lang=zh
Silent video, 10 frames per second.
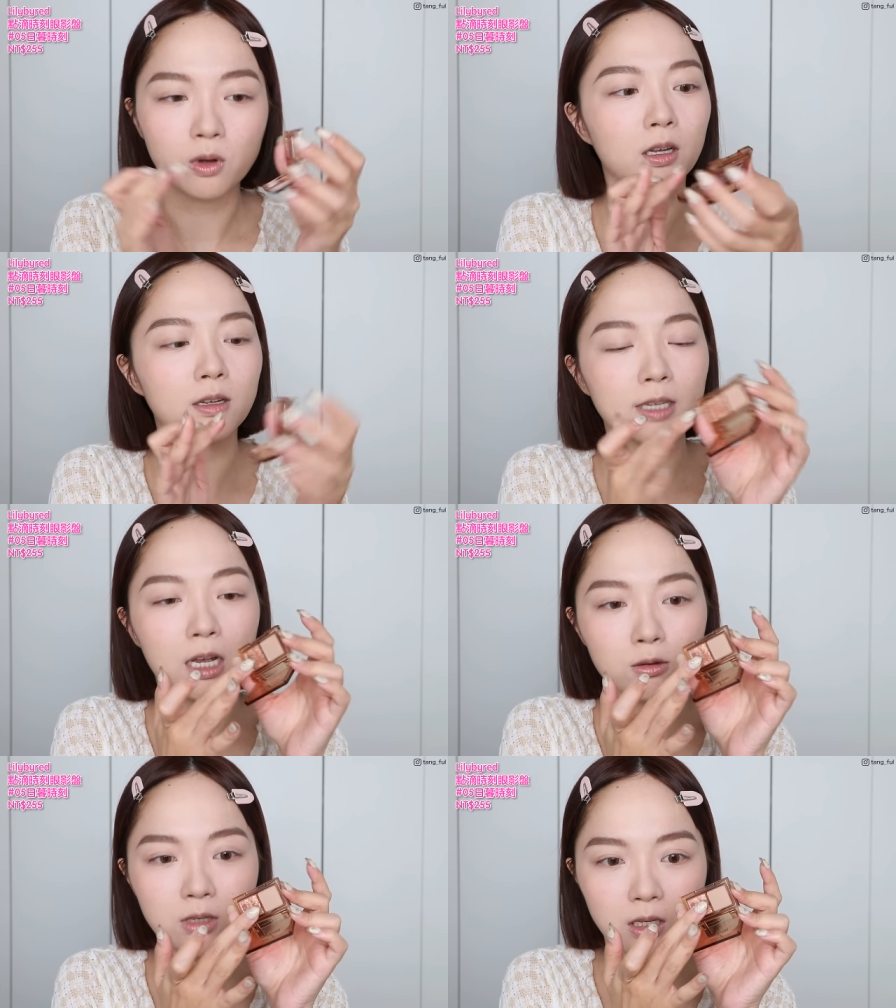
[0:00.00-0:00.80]
然后
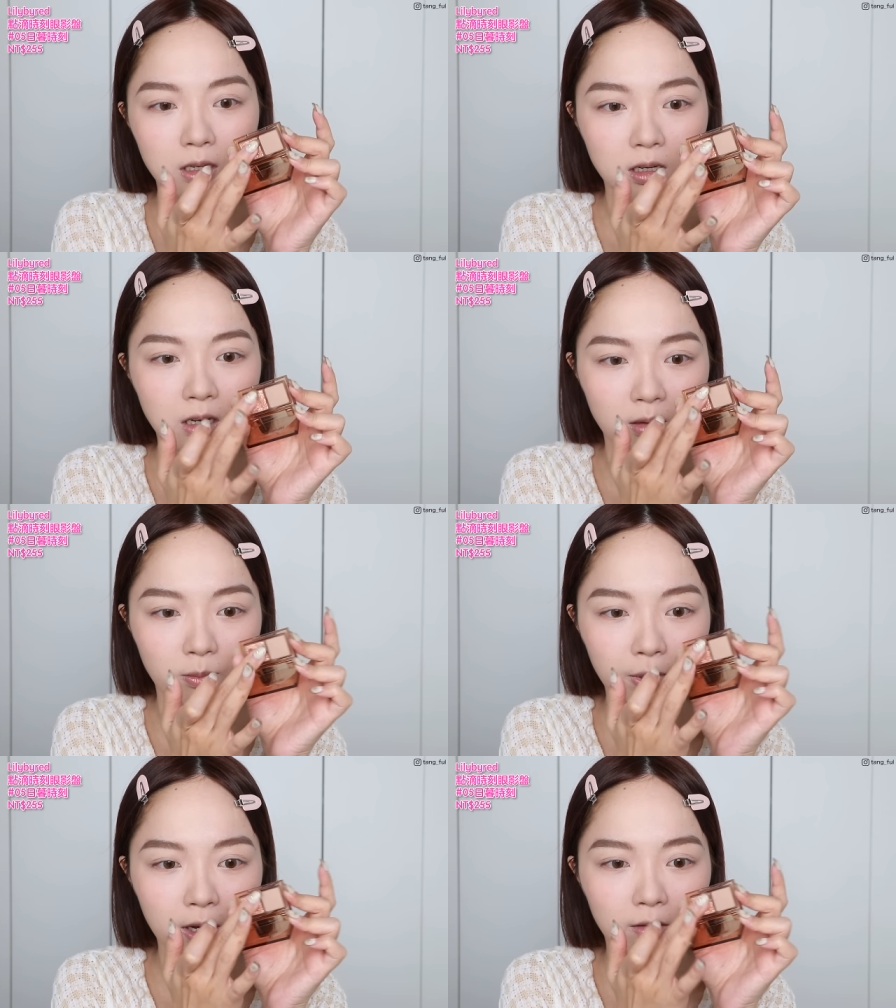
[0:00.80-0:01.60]
再就是一颗
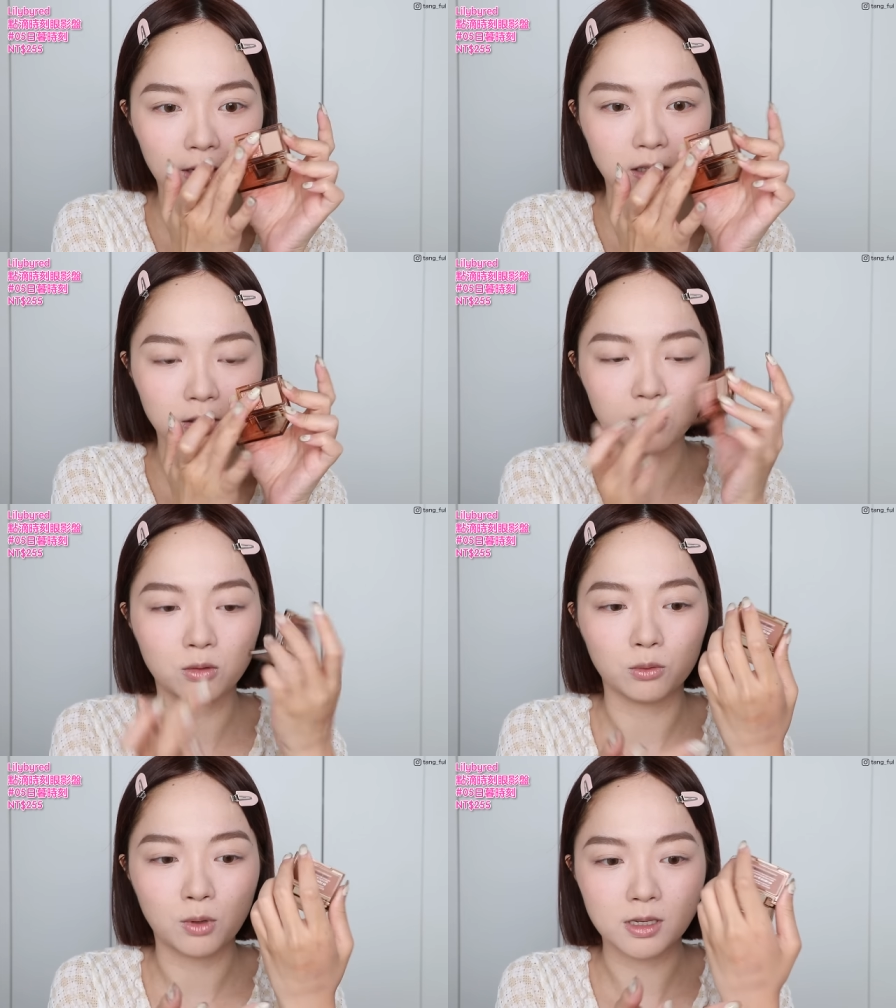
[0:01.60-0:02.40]
很漂亮的这
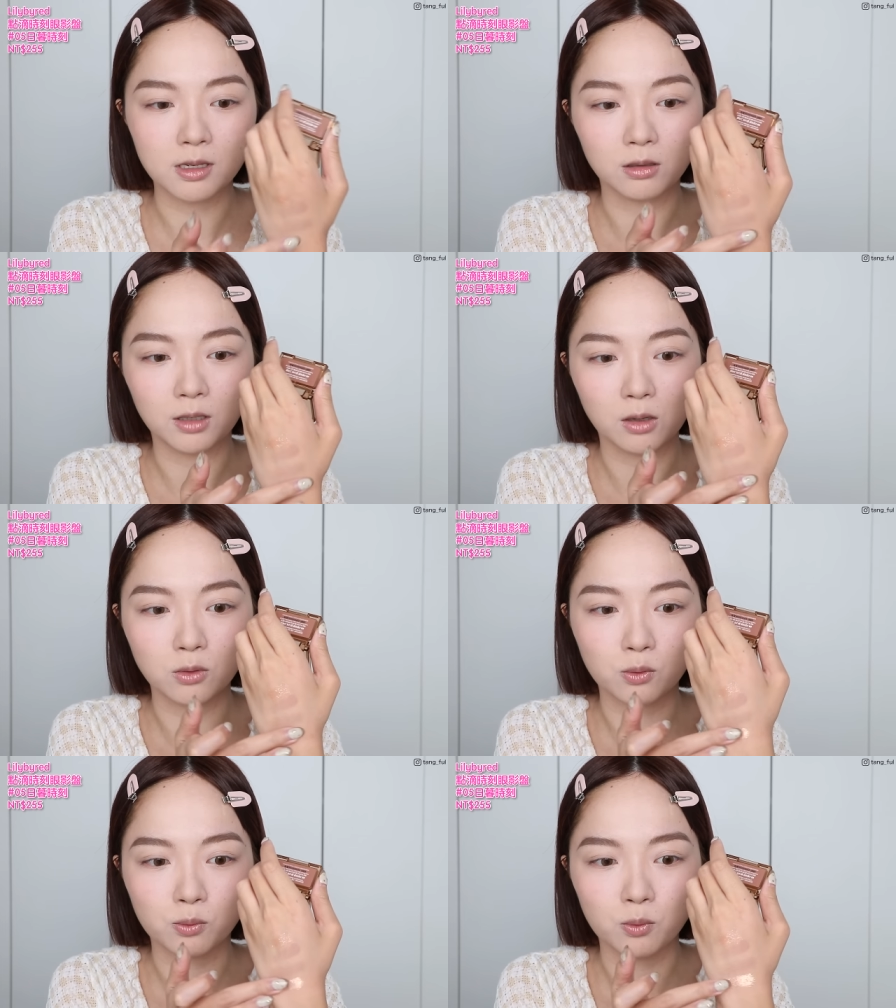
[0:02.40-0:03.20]
种暖色调
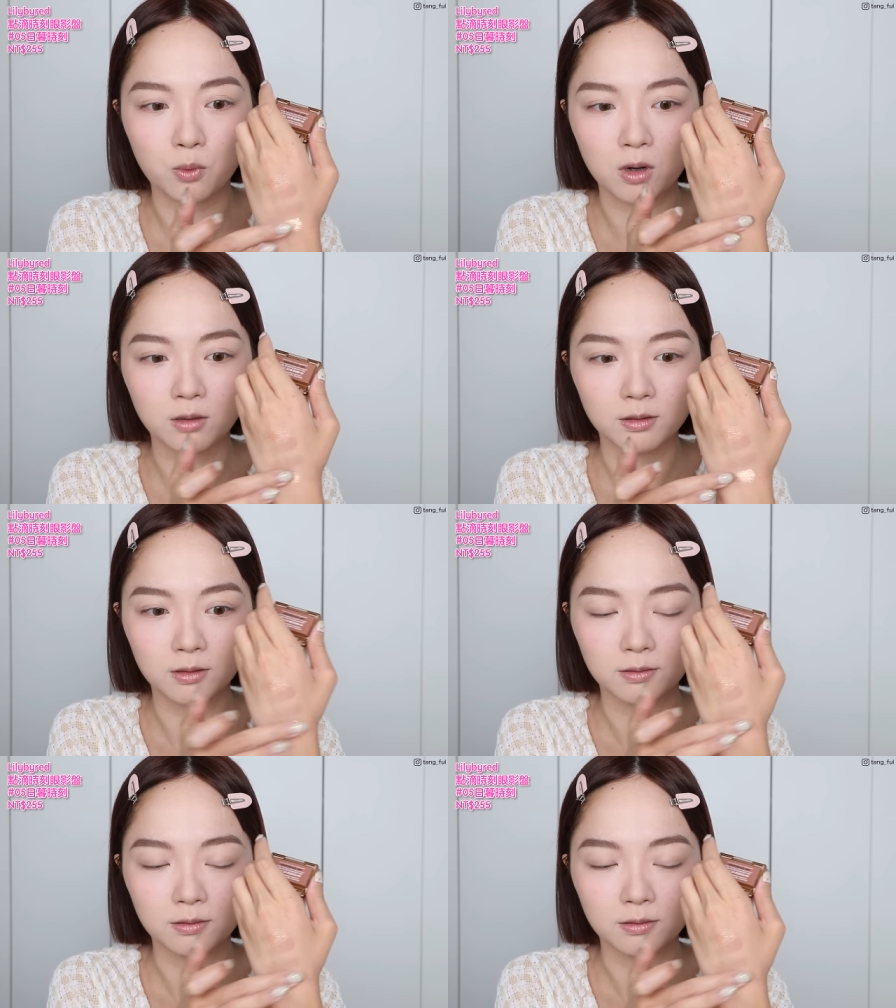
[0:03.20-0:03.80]
的珠光，